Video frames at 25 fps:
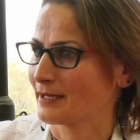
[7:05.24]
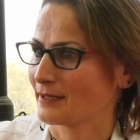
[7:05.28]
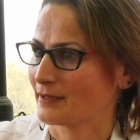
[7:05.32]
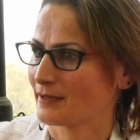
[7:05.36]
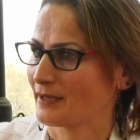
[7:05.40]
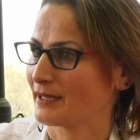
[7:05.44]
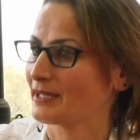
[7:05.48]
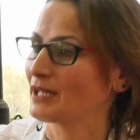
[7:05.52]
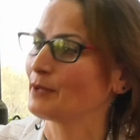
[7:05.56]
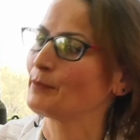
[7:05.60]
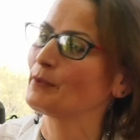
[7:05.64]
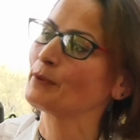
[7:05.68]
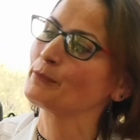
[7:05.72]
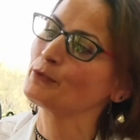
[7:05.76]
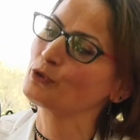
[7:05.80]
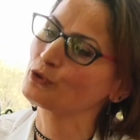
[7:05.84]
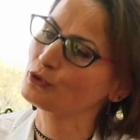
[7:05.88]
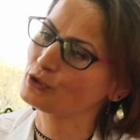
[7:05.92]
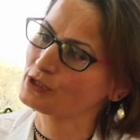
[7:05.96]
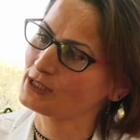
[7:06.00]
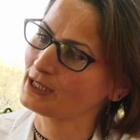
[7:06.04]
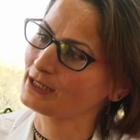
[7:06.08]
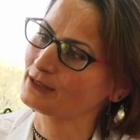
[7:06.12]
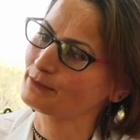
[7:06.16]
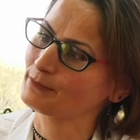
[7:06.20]
kadememi
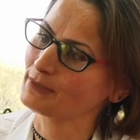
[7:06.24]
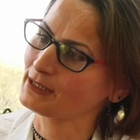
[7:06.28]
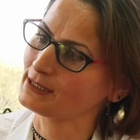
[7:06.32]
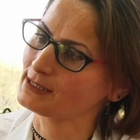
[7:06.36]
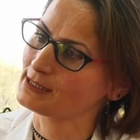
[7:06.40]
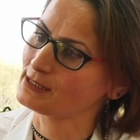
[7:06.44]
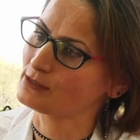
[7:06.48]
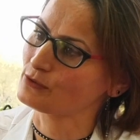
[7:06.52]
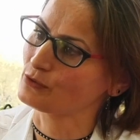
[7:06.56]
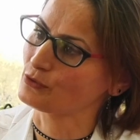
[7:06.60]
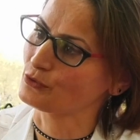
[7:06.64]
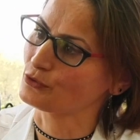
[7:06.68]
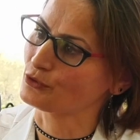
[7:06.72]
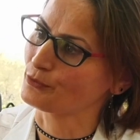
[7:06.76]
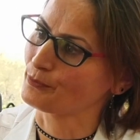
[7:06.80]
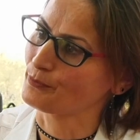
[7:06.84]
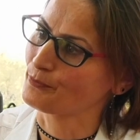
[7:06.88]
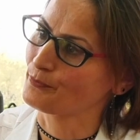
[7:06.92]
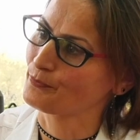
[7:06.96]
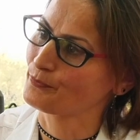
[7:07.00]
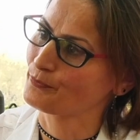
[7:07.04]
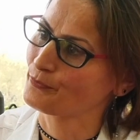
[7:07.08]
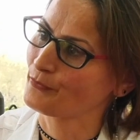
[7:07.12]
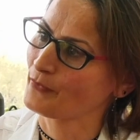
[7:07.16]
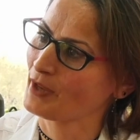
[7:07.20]
yükseltmek istiyorum.
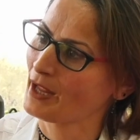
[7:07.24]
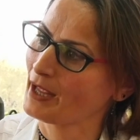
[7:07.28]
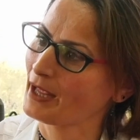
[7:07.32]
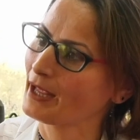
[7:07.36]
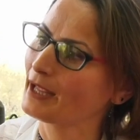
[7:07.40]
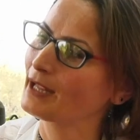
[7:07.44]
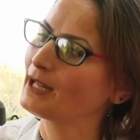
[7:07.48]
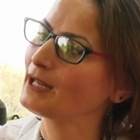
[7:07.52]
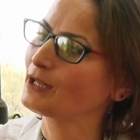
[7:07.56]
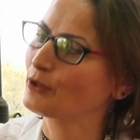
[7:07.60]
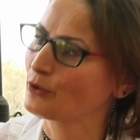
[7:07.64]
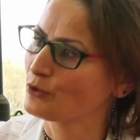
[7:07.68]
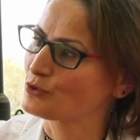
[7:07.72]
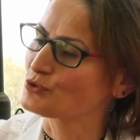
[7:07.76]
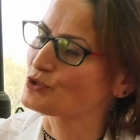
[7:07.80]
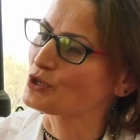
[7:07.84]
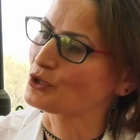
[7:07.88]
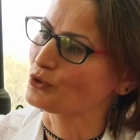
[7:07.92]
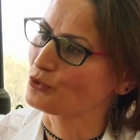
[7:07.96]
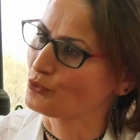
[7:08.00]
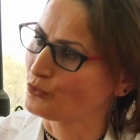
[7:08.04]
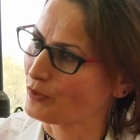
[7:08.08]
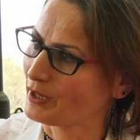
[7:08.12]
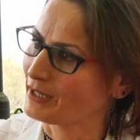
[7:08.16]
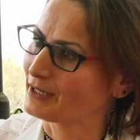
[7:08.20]
İlk önce
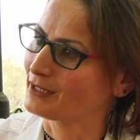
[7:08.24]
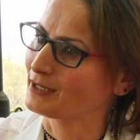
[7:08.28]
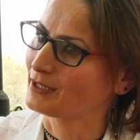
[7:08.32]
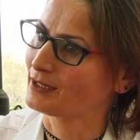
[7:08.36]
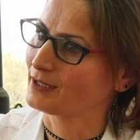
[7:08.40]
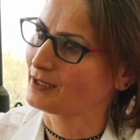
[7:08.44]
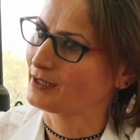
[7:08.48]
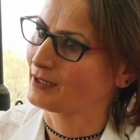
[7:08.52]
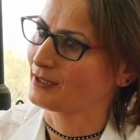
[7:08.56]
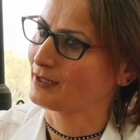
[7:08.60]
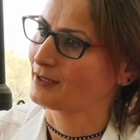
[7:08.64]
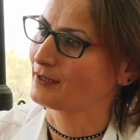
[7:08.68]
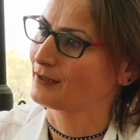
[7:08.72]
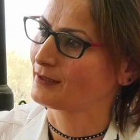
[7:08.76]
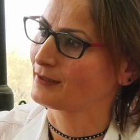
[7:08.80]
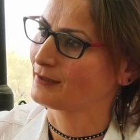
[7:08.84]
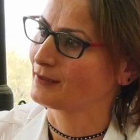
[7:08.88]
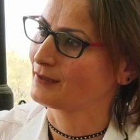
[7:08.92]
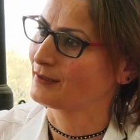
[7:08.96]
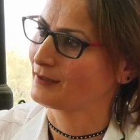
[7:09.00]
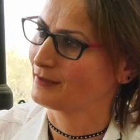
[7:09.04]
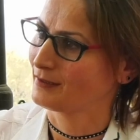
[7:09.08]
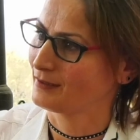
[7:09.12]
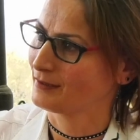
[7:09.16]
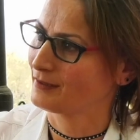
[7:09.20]
güvenlik
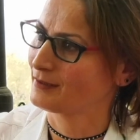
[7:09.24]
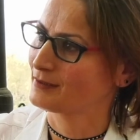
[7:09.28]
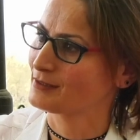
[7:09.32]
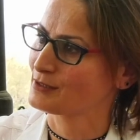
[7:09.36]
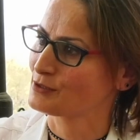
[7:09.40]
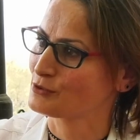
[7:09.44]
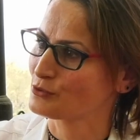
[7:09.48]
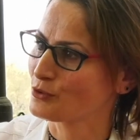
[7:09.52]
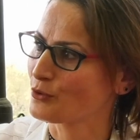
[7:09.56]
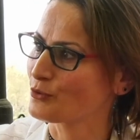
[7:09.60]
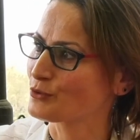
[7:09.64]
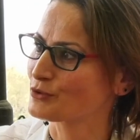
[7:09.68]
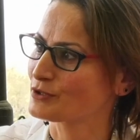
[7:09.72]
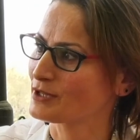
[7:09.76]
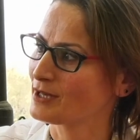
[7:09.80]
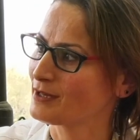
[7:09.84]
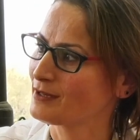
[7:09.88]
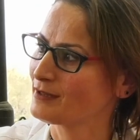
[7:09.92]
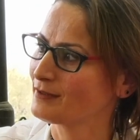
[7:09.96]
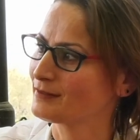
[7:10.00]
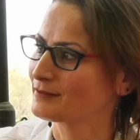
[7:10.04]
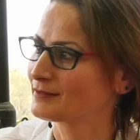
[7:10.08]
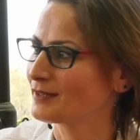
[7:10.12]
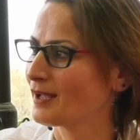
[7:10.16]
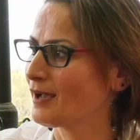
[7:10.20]
e,
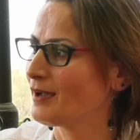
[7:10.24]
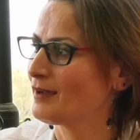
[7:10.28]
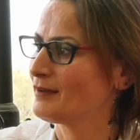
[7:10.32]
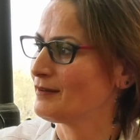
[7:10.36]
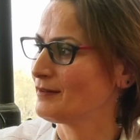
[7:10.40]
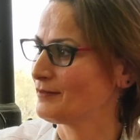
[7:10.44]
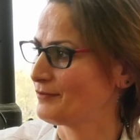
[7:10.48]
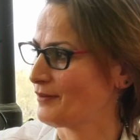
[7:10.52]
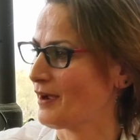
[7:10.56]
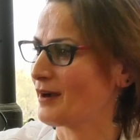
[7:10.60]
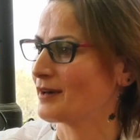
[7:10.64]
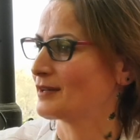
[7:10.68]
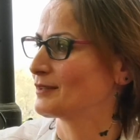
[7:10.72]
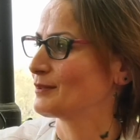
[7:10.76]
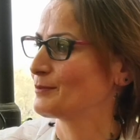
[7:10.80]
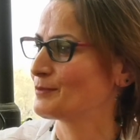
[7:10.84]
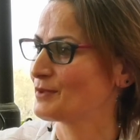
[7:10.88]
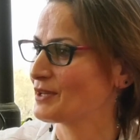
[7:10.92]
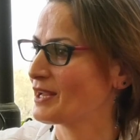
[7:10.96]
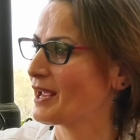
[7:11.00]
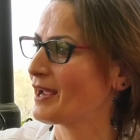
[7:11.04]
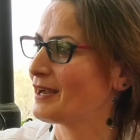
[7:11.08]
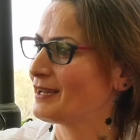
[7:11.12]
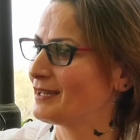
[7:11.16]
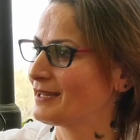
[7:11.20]
sonra daha farklı
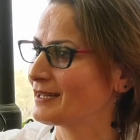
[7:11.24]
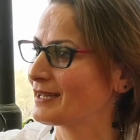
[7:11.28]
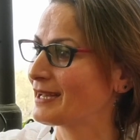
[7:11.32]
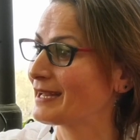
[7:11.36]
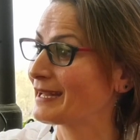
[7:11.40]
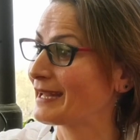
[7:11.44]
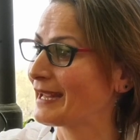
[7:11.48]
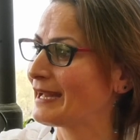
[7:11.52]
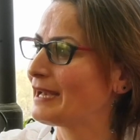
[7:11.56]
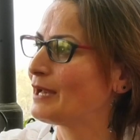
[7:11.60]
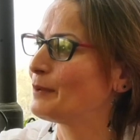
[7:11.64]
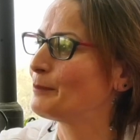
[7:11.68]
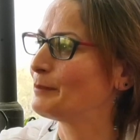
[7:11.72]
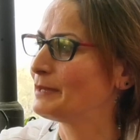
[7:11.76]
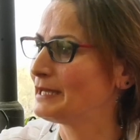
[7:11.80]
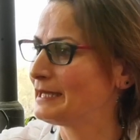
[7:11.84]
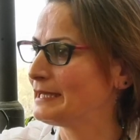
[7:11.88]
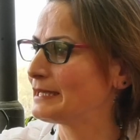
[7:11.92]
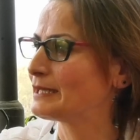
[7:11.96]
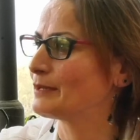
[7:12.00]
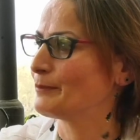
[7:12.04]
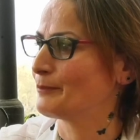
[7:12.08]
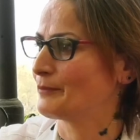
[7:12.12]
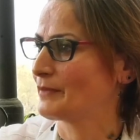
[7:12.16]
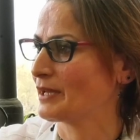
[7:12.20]
bir yerlere
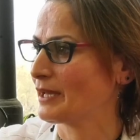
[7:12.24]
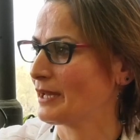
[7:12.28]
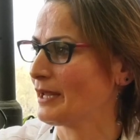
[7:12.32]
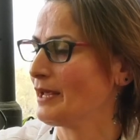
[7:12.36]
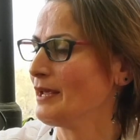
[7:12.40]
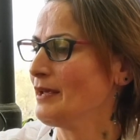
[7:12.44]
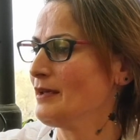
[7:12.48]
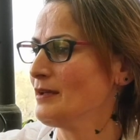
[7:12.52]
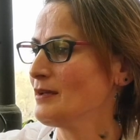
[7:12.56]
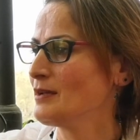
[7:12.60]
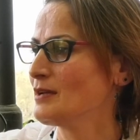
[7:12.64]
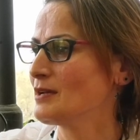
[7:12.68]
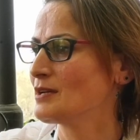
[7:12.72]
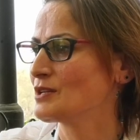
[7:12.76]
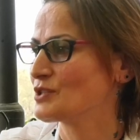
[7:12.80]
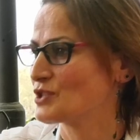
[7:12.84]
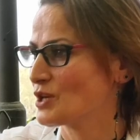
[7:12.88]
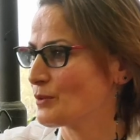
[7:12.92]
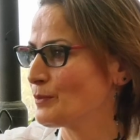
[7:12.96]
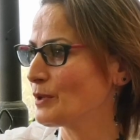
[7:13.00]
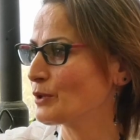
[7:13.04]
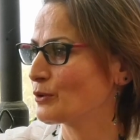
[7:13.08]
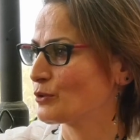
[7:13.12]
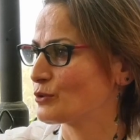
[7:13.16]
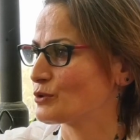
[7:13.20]
gelebilirim diye
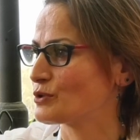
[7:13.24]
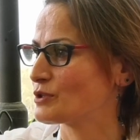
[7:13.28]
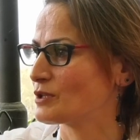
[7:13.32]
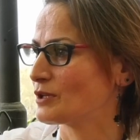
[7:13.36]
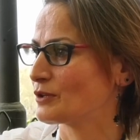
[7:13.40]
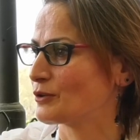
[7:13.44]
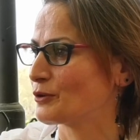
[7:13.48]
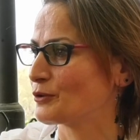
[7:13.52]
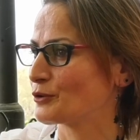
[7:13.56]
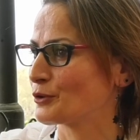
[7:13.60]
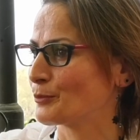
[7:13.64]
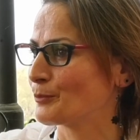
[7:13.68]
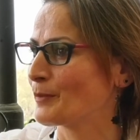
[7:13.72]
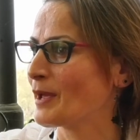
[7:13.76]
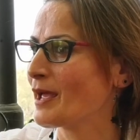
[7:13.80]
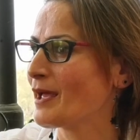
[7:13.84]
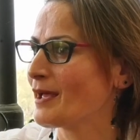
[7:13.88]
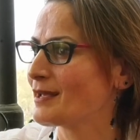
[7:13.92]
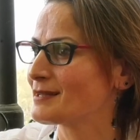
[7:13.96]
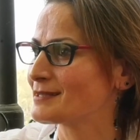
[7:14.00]
çaba gösteriyorum.